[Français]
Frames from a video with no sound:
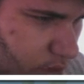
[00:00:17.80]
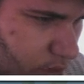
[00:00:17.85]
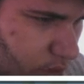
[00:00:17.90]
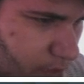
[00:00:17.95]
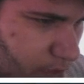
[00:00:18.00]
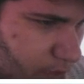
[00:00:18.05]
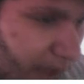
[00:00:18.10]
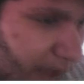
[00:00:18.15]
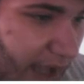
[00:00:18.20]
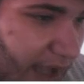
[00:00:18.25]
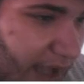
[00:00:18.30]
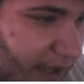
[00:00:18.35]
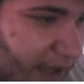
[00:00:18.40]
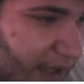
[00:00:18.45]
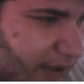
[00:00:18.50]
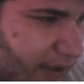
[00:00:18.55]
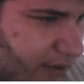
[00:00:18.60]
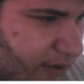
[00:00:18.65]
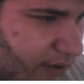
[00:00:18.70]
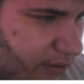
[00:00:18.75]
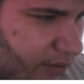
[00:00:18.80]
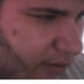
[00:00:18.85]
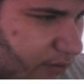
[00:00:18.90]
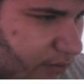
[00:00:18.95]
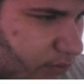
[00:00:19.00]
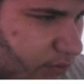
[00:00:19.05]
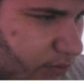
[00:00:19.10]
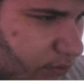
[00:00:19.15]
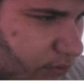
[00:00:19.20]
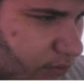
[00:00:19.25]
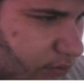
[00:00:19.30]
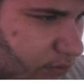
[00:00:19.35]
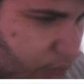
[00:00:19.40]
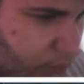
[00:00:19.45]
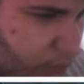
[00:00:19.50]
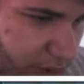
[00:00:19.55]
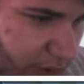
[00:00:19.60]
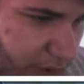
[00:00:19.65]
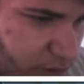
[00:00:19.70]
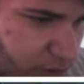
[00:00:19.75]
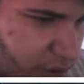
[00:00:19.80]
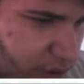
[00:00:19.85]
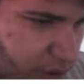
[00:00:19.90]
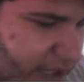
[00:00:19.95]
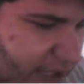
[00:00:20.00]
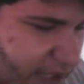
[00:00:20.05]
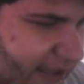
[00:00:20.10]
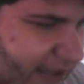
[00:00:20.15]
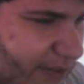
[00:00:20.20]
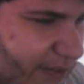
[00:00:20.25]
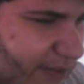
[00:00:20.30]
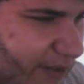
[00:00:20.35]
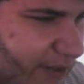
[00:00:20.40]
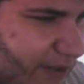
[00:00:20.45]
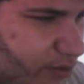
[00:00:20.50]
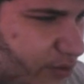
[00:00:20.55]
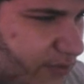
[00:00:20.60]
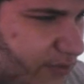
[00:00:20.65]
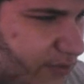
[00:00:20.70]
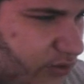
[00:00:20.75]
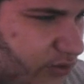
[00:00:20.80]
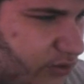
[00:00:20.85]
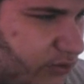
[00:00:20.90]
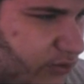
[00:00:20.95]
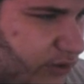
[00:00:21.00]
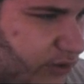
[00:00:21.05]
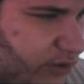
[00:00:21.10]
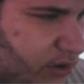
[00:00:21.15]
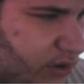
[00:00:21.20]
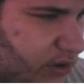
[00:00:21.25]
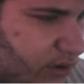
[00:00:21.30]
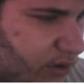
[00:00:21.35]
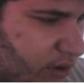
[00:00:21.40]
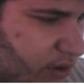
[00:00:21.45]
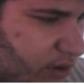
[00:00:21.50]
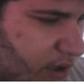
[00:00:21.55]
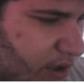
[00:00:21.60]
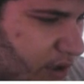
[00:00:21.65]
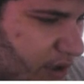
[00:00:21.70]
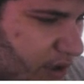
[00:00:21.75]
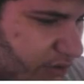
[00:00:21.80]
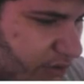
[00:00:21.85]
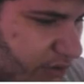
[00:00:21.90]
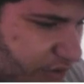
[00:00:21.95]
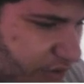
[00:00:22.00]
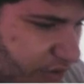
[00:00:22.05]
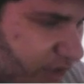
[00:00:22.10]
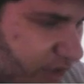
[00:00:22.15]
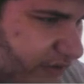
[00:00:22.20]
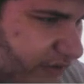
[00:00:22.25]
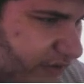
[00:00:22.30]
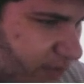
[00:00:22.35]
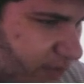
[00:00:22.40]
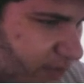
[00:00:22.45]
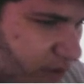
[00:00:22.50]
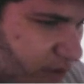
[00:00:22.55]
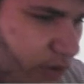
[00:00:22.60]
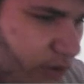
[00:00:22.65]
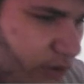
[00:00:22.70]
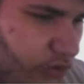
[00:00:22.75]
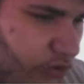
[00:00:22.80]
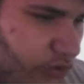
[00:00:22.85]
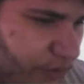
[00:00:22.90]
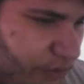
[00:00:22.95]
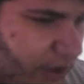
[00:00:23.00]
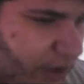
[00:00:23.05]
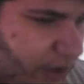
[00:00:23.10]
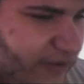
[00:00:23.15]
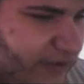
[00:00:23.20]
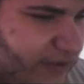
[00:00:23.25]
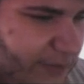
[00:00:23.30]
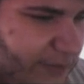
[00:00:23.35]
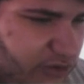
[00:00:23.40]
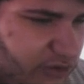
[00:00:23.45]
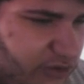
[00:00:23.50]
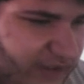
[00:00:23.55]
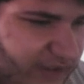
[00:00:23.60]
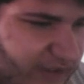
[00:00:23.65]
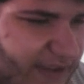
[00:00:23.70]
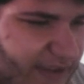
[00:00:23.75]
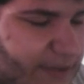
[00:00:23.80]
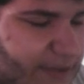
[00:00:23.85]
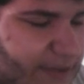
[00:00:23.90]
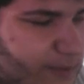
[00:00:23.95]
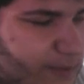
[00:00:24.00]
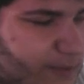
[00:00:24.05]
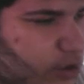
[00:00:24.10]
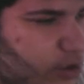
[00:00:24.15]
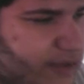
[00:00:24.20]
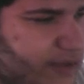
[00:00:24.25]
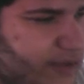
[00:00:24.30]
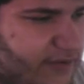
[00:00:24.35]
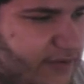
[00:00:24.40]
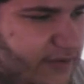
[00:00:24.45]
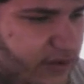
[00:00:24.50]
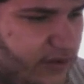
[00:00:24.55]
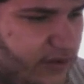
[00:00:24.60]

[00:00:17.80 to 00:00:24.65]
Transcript: Bah... Euh, oui le colis équilibré mon ami je trouve Je vais leur dire... Non je vais pas leur dire parce que j'ai un SRAM avec moi et si je leur